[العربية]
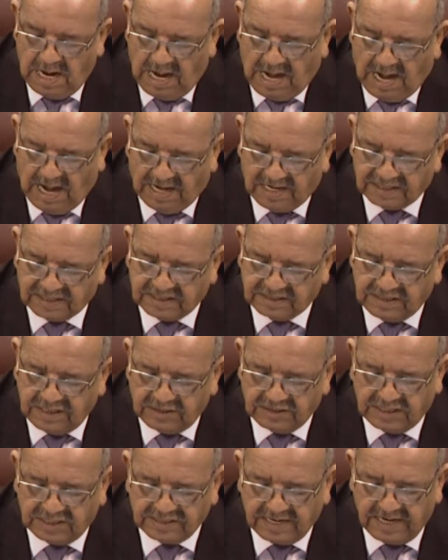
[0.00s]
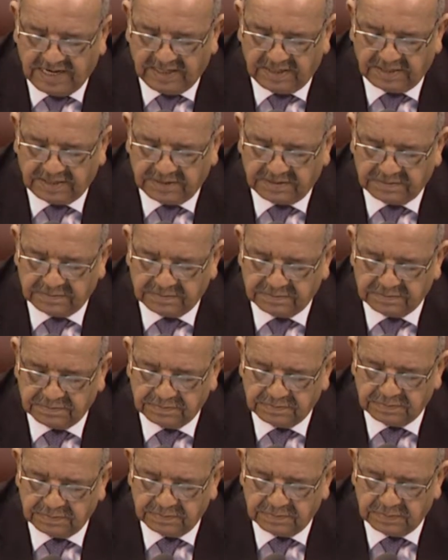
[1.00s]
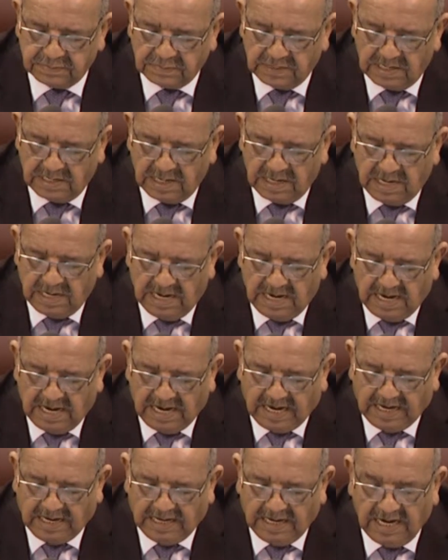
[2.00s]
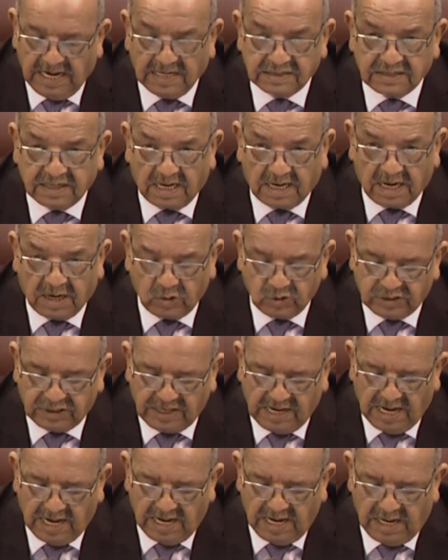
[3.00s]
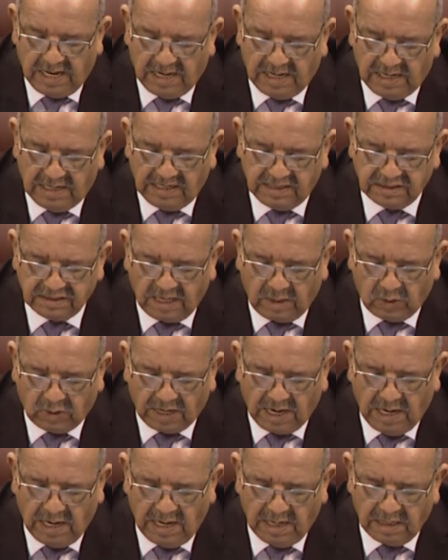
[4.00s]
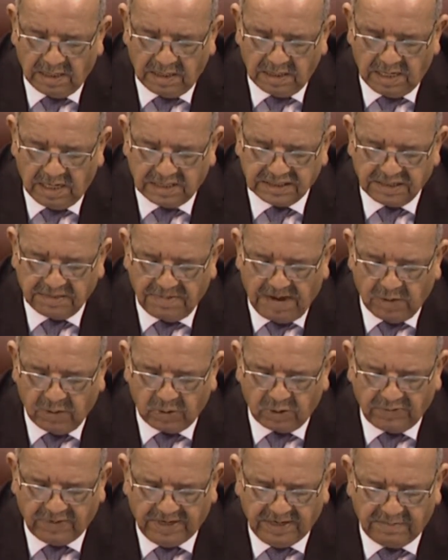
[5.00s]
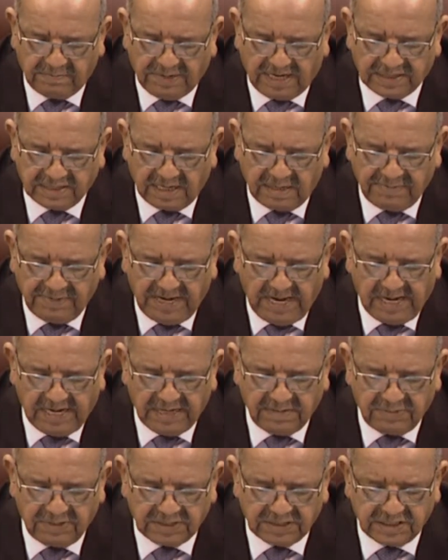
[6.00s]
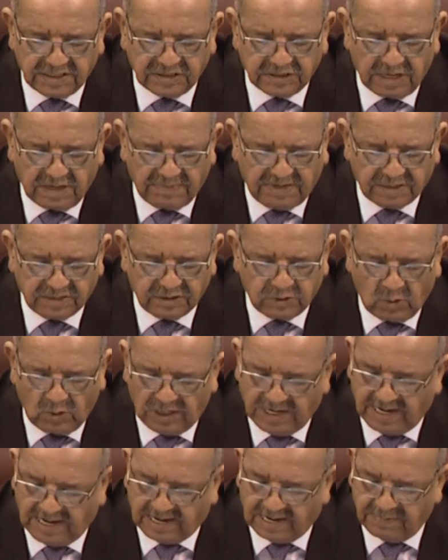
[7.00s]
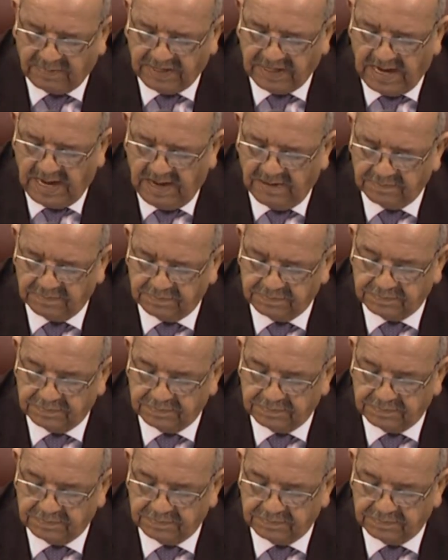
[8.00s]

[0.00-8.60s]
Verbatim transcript: حرصت الجزائر خلال ترأسها للدورة السبعة واربعين بعد المئة لمجلس جامعة الدول العربية